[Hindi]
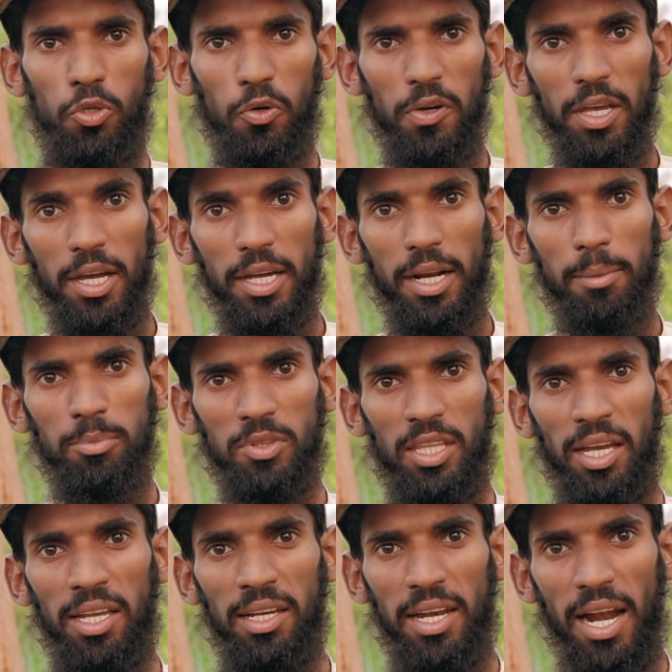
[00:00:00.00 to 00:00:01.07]
जो कि अगर हम
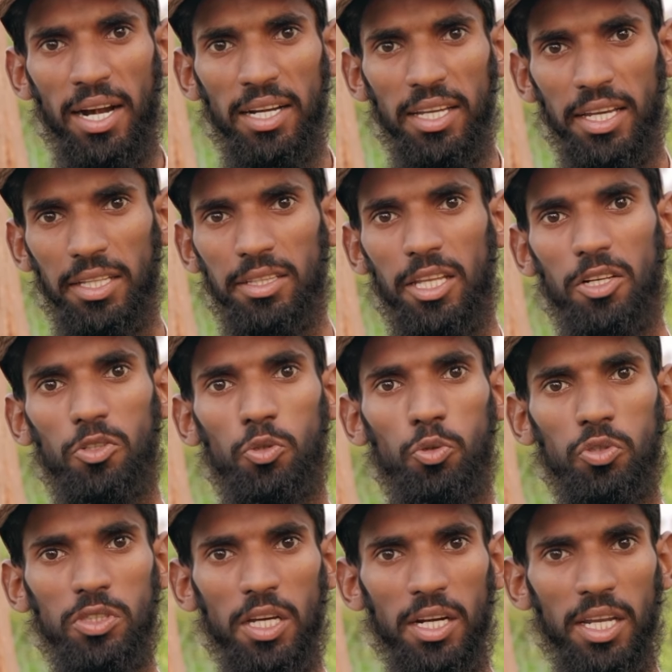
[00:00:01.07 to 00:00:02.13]
थाईलैंड के अंदर
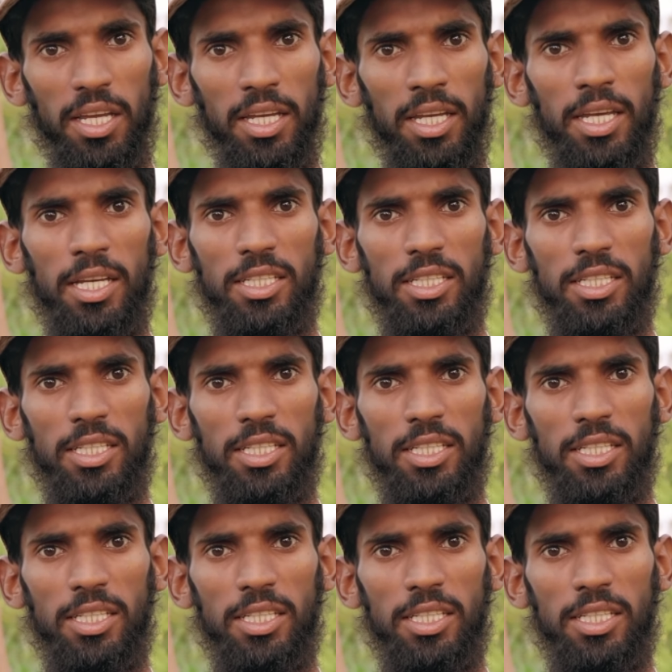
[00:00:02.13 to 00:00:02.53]
यूज करें